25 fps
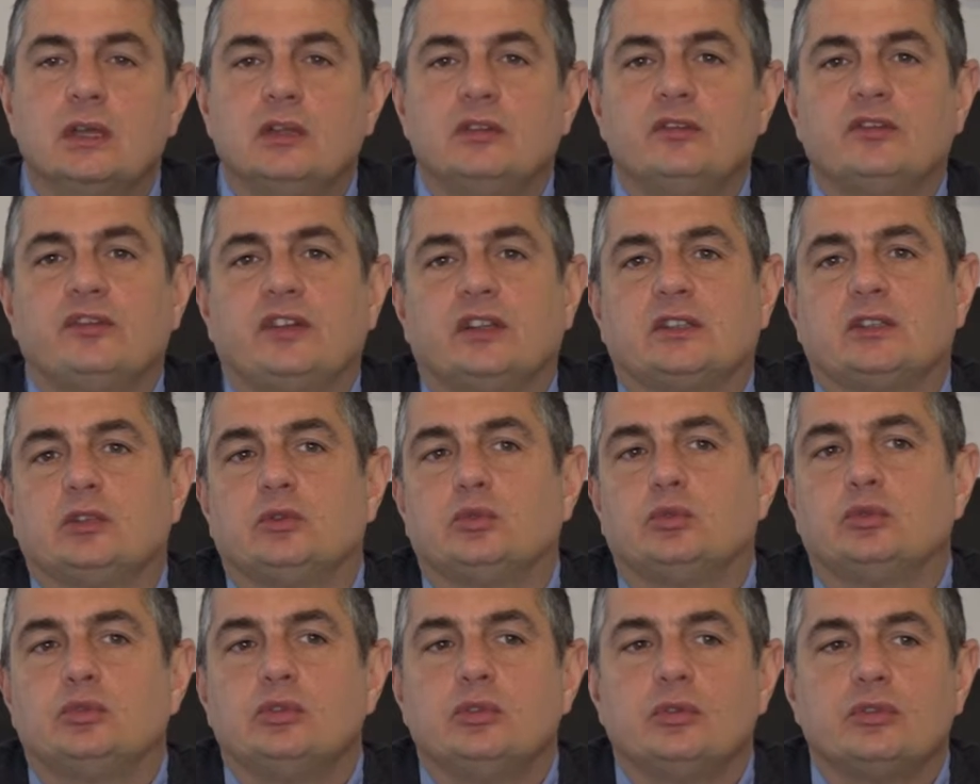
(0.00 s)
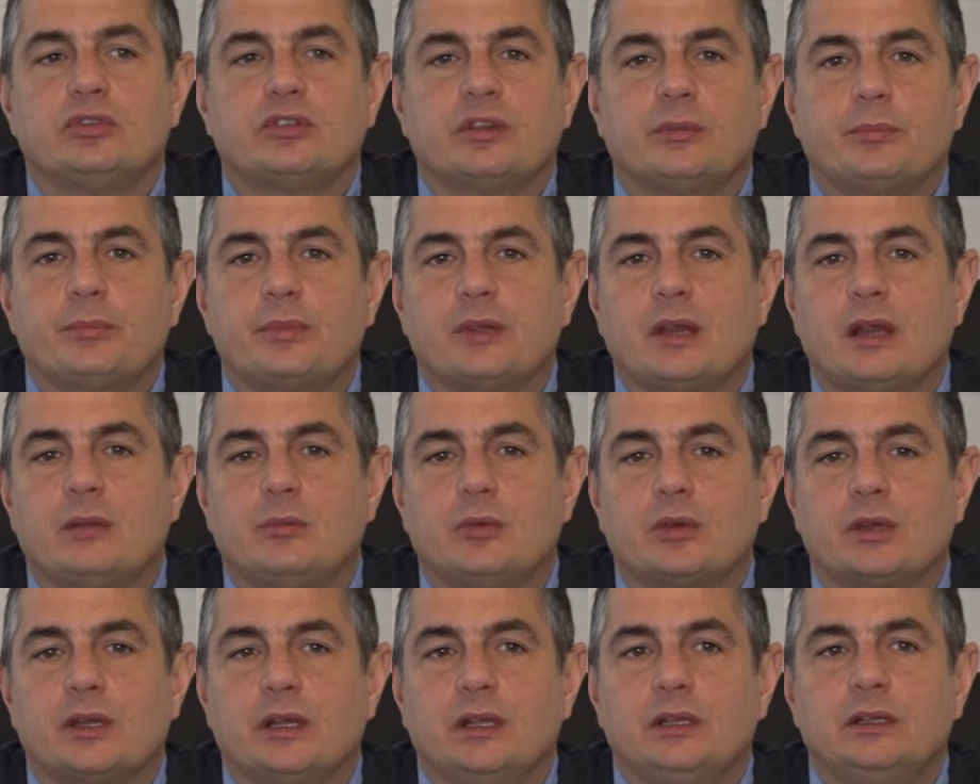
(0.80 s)
Infatti tutti noi
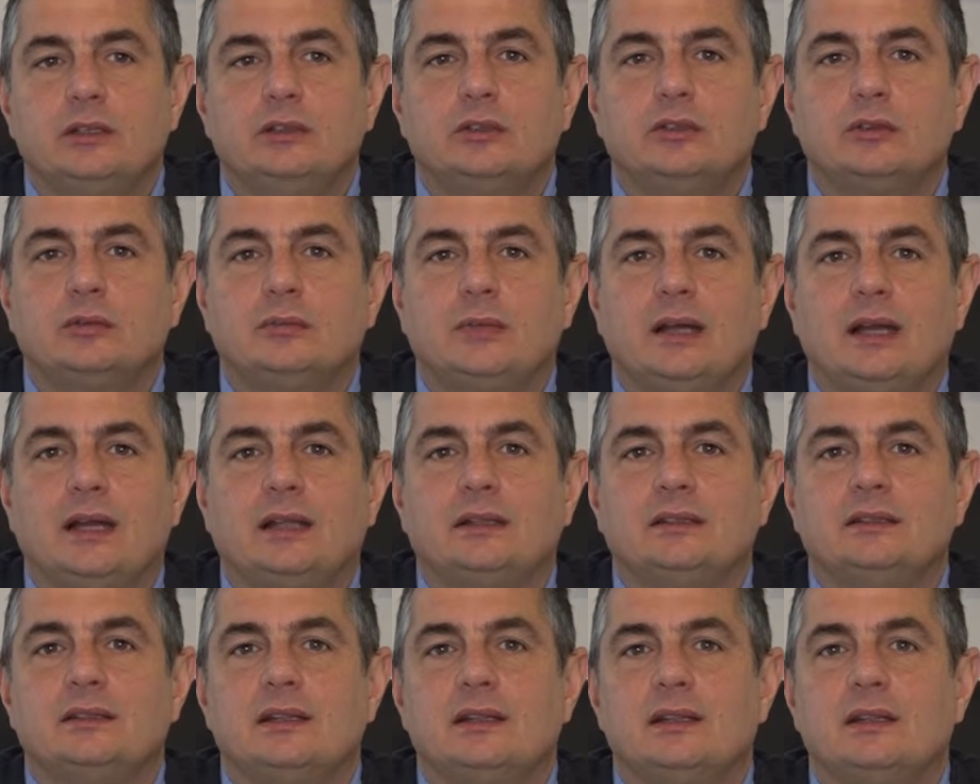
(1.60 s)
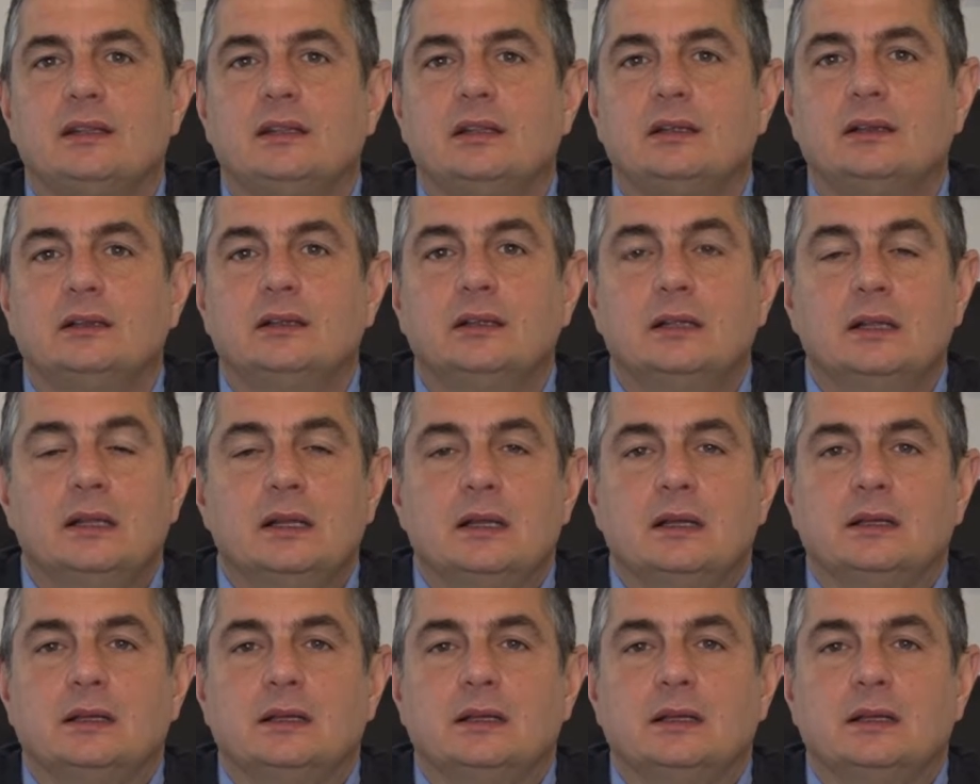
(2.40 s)
sappiamo che all'indomani del,